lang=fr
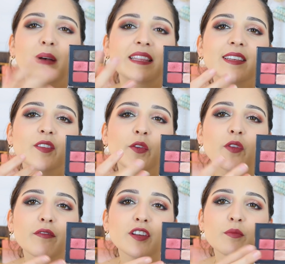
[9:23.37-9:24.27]
pas
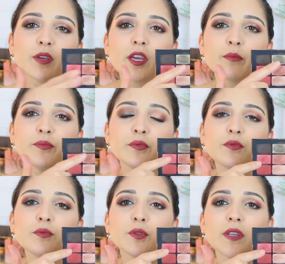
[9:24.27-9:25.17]
notes en fait mais qui est un peu
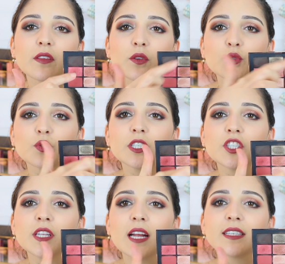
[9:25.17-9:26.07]
plus peut-être
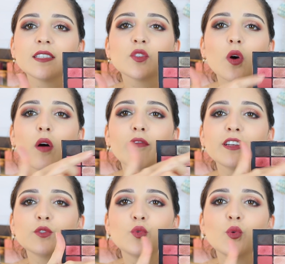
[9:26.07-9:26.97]
originale, qui sort en
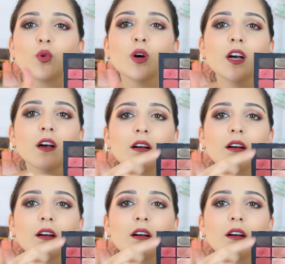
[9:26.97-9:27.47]
fait du lot